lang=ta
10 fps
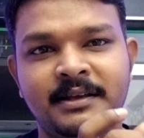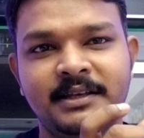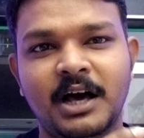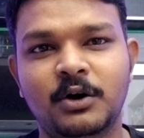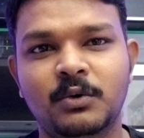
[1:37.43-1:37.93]

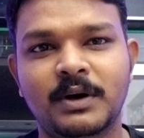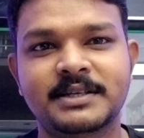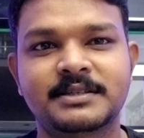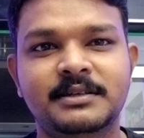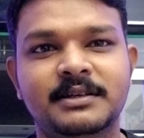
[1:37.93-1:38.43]
யாரோட
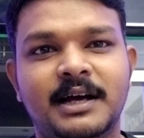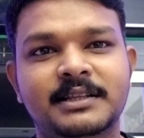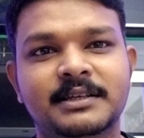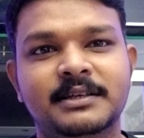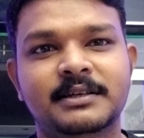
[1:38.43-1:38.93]
வாய்ஸு அது
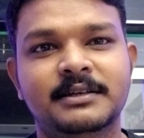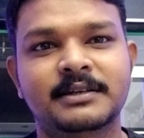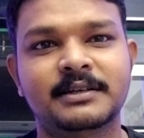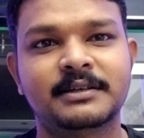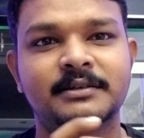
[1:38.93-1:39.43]

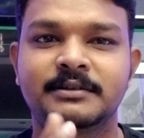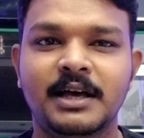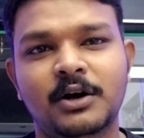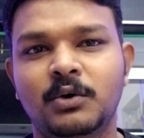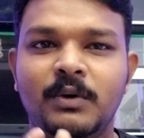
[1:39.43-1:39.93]

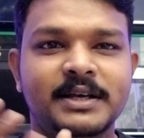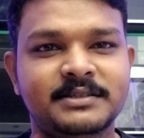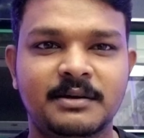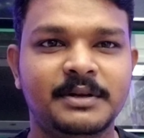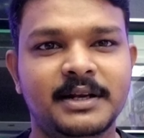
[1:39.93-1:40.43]
யாரோட வாய்ஸ்
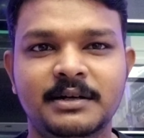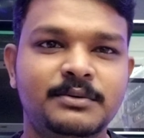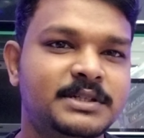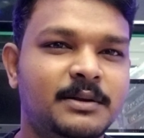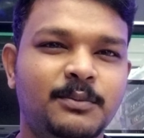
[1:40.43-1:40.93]
அப்படின்னு
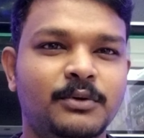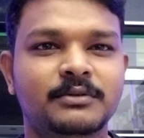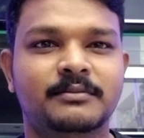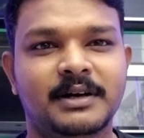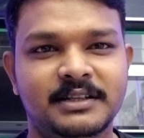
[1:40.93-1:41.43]
கண்டுபிடிச்சாலே
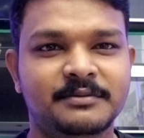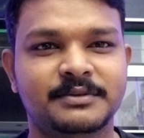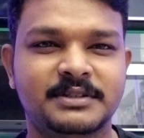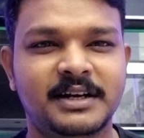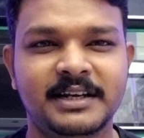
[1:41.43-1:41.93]
போதும் அது இப்போ
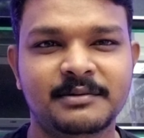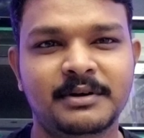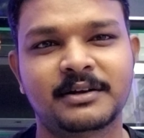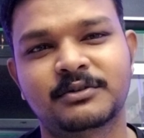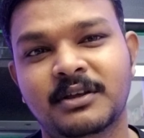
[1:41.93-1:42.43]

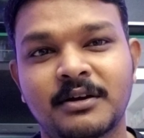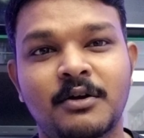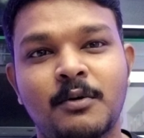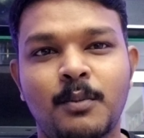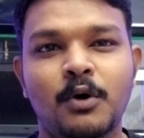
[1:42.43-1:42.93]
ஸ்டார்டிங்கில் கொஞ்சம்
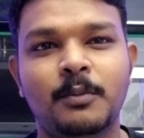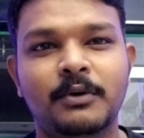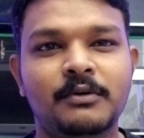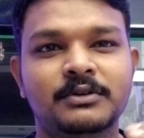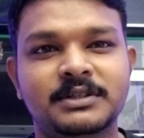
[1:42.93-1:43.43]
போக போக
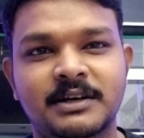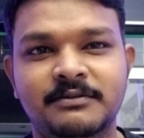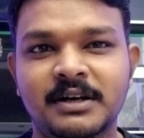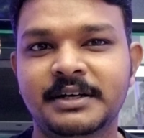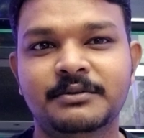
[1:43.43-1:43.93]
கொஞ்சம் டஃப்
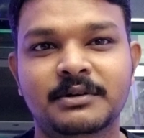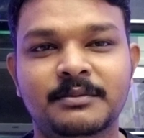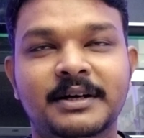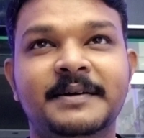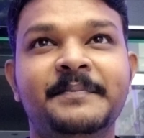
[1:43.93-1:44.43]
ஆகிடுவோம்
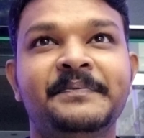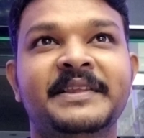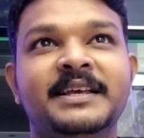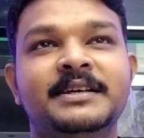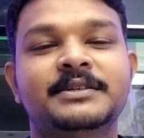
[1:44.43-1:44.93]
நம்ம
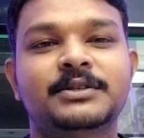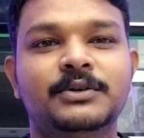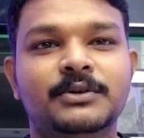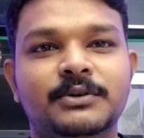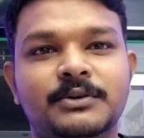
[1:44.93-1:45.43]
ஸோ
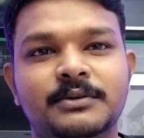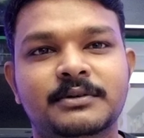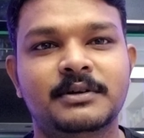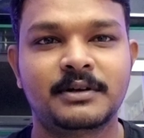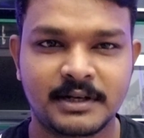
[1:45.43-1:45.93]

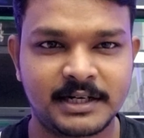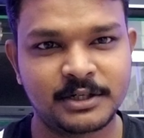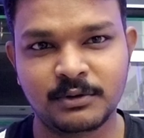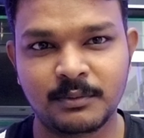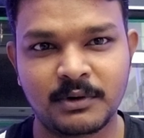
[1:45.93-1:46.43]

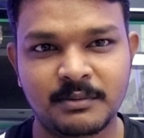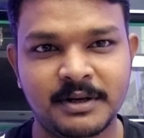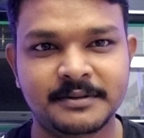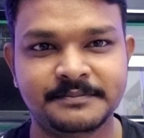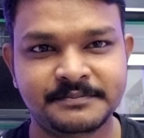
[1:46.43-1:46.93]
கண்டென்ட்டில் போகலாமா
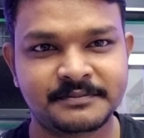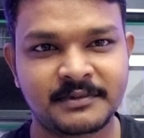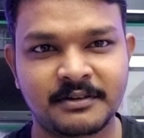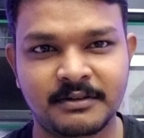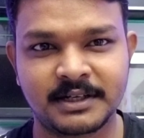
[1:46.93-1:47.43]

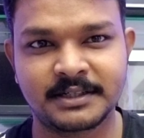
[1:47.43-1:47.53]
வாங்க